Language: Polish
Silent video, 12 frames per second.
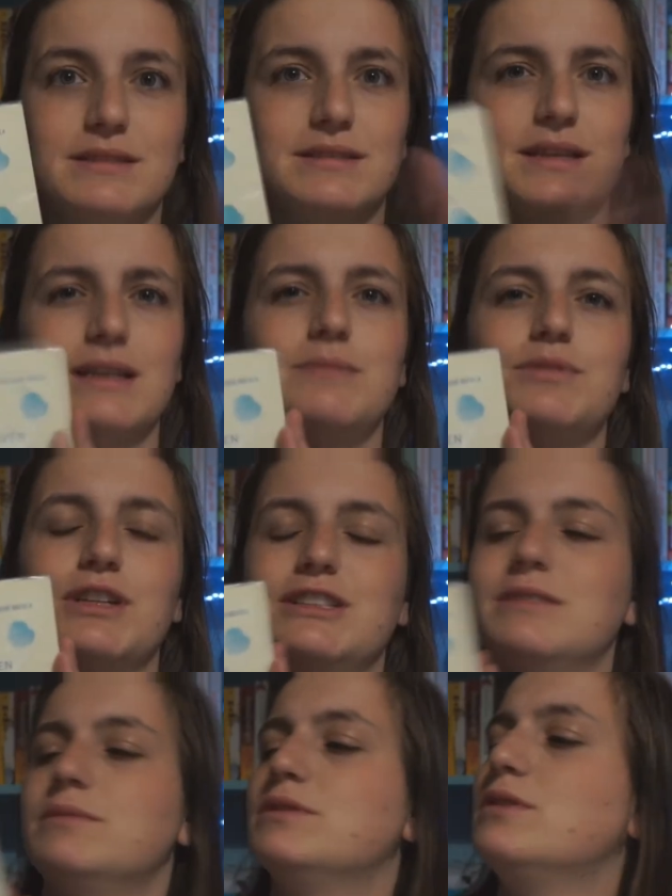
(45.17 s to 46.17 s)
Zanim
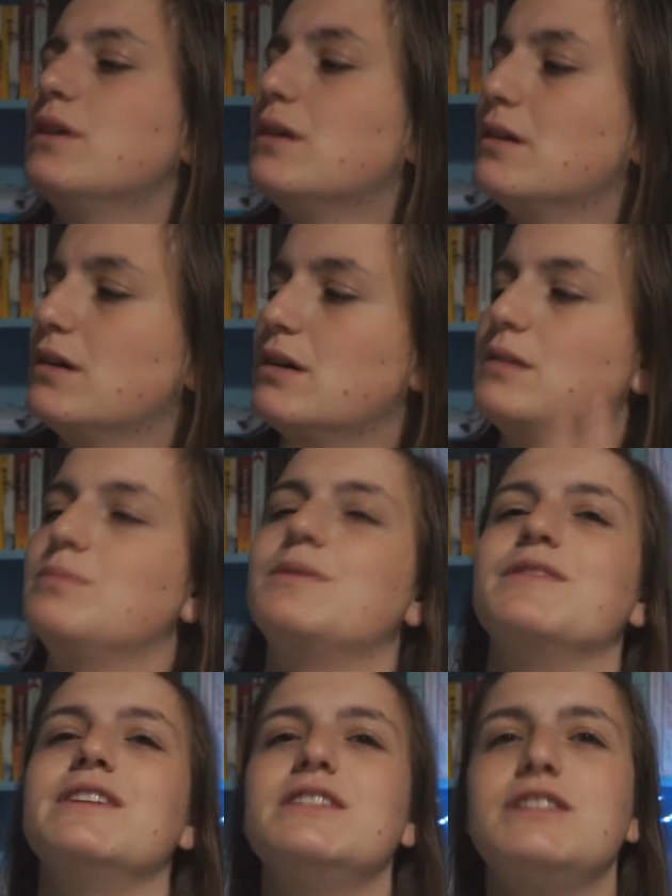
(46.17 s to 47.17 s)
przejdziemy do
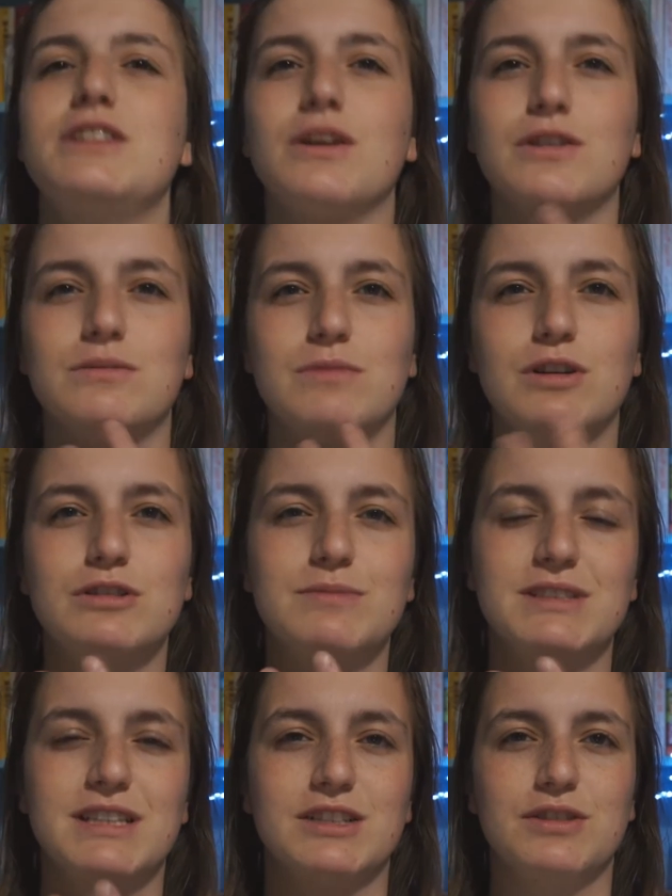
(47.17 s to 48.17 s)
opowieści o tym, o czym
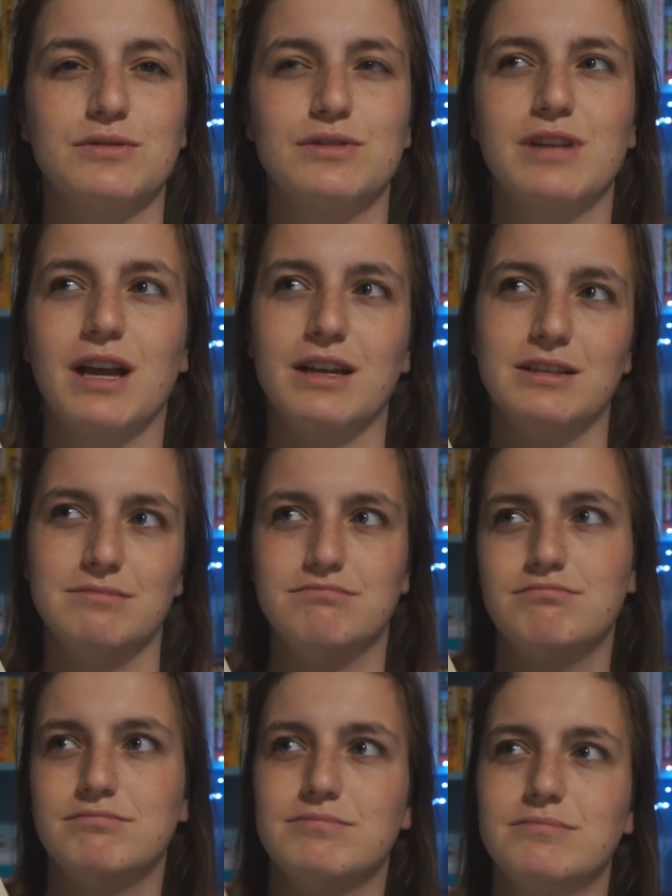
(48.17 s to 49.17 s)
jest ta książka i
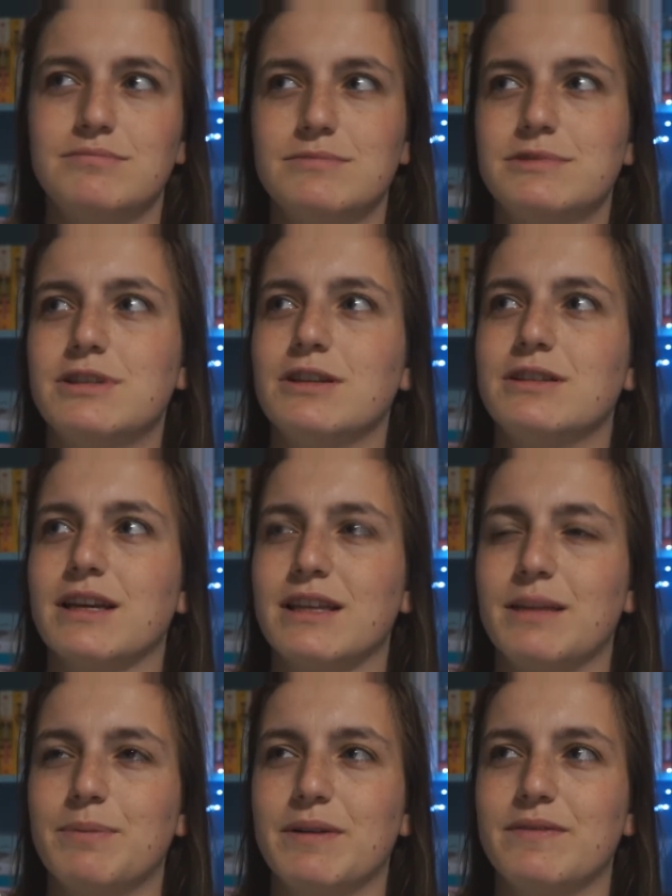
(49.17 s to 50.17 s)
co tak
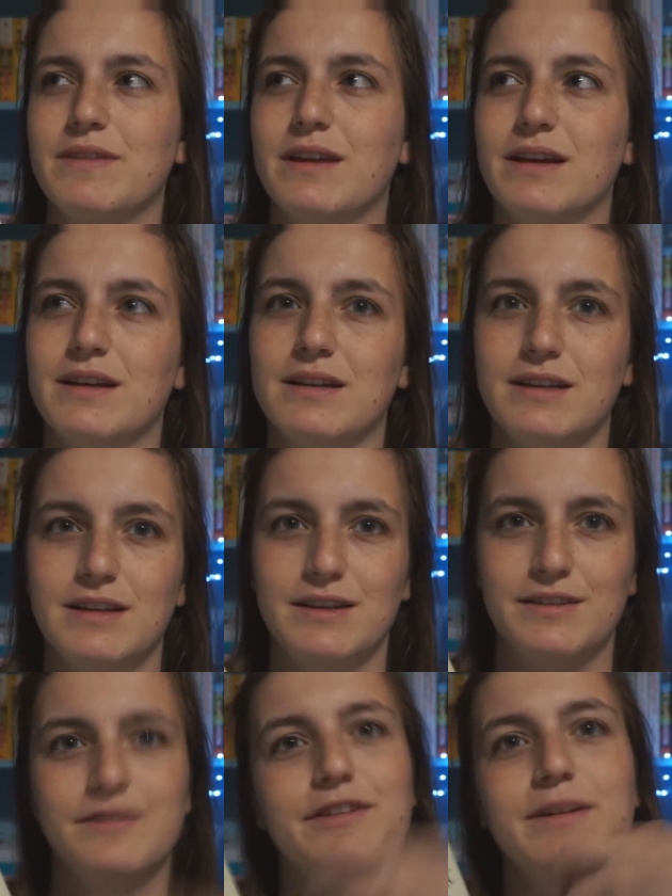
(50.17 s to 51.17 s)
naprawdę
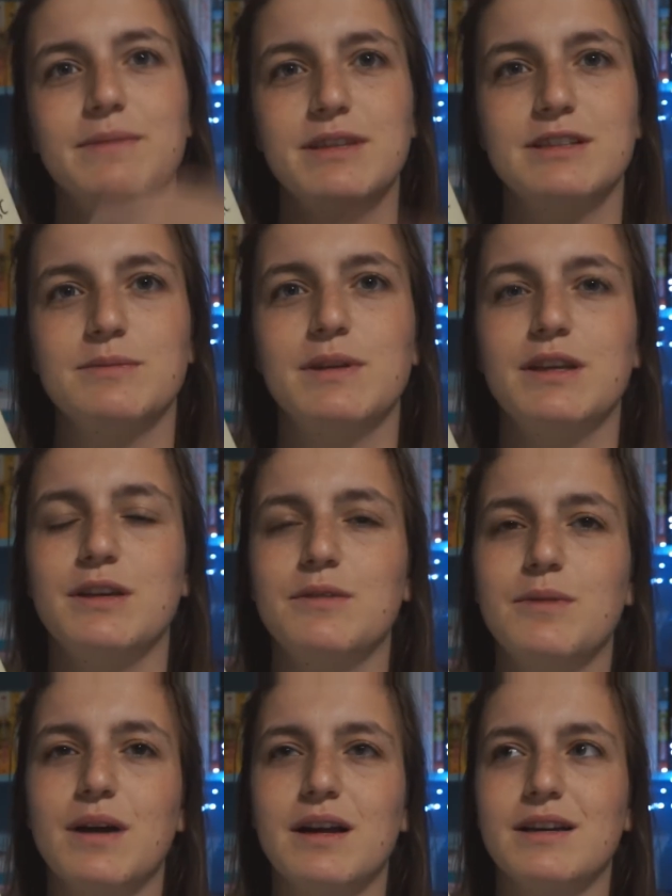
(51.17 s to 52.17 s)
we mnie
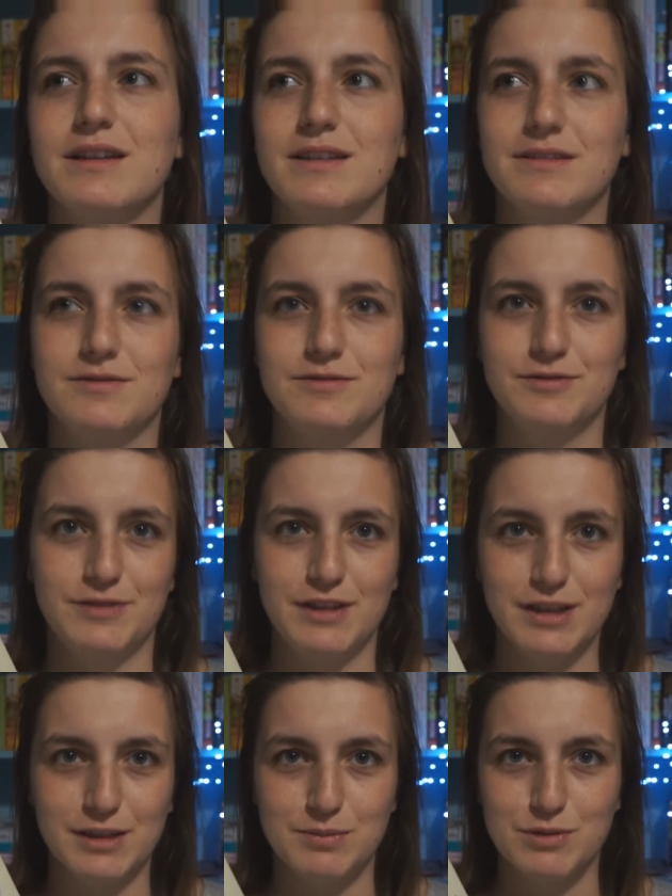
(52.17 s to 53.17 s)
zmieniła i w
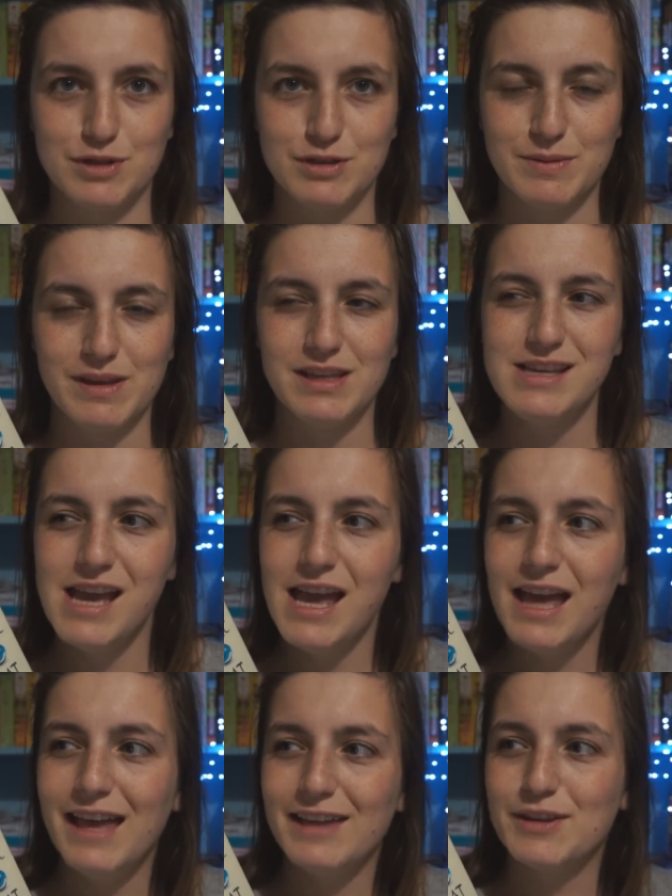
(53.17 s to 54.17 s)
innych może zmienić,
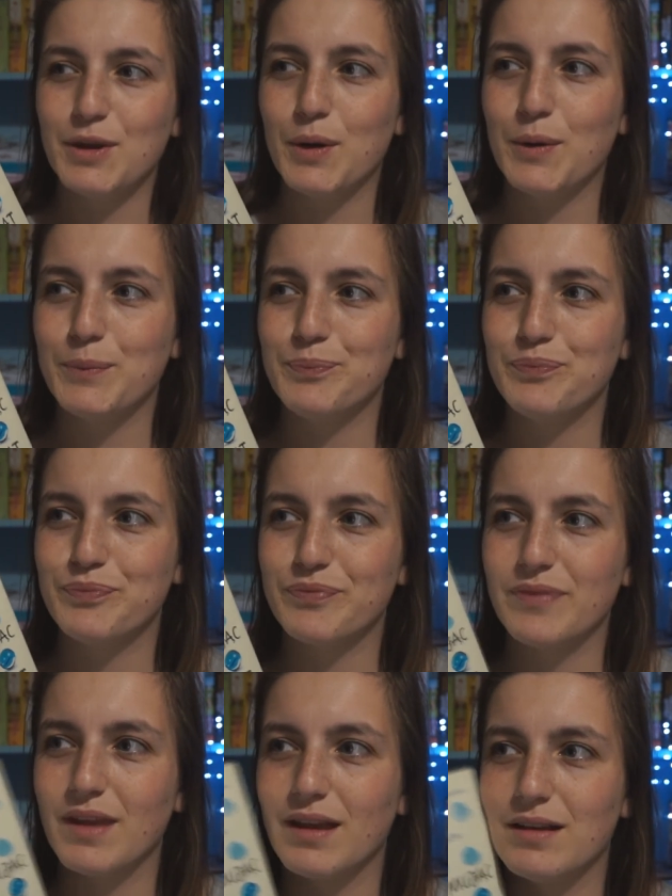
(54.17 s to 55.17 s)
to
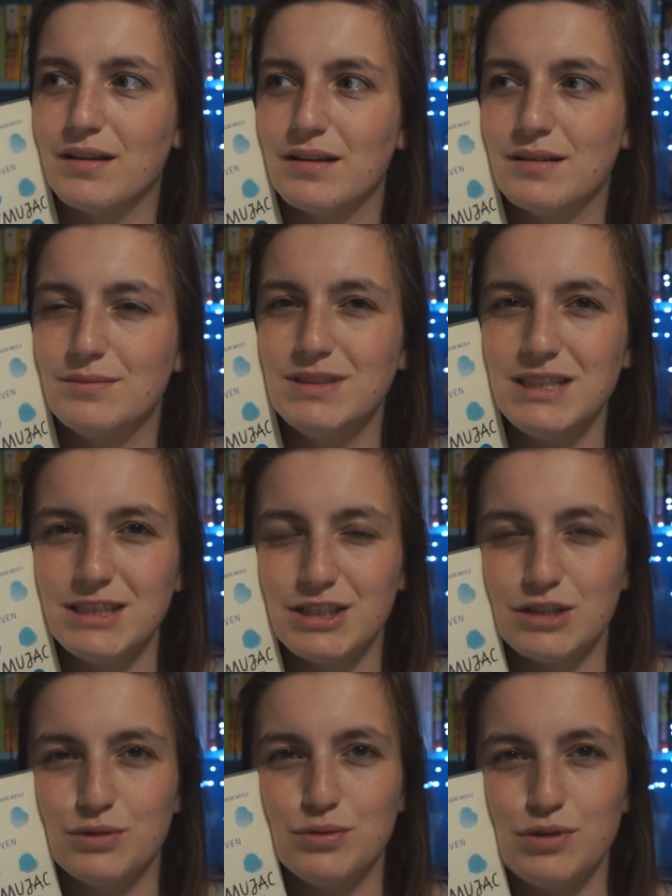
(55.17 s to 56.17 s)
myślę,
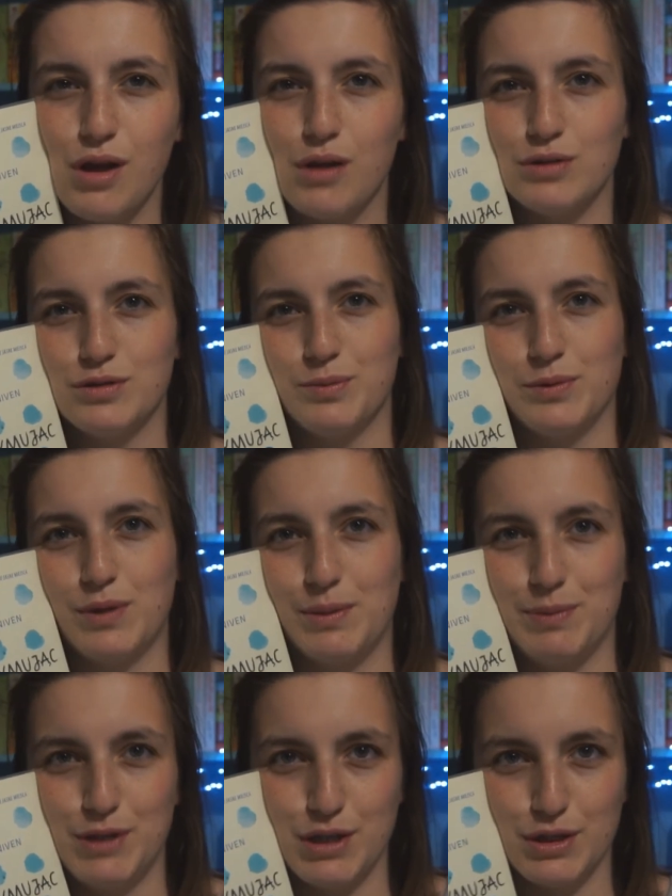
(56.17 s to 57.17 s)
że dużo osób, które
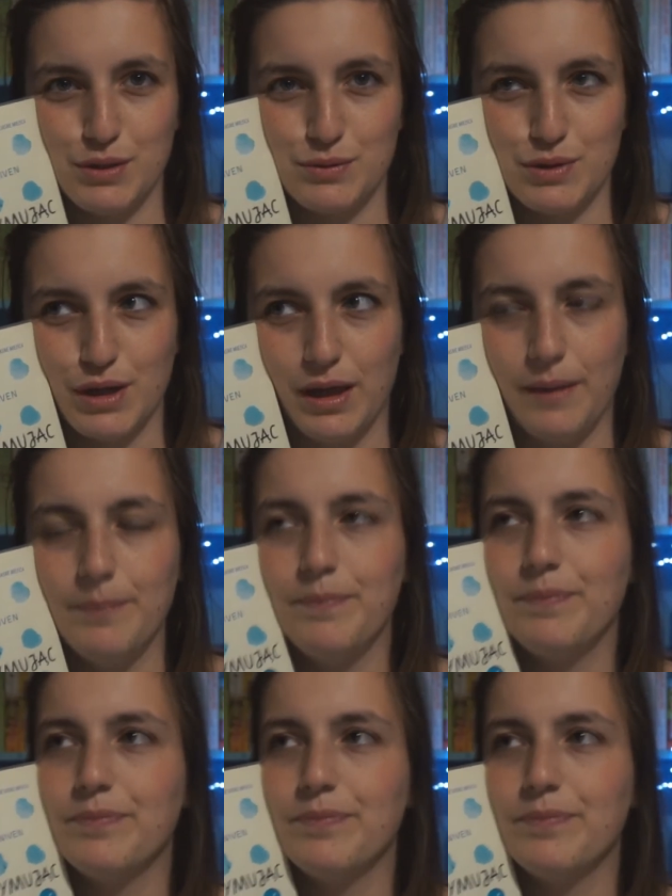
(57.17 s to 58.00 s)
pisze książki,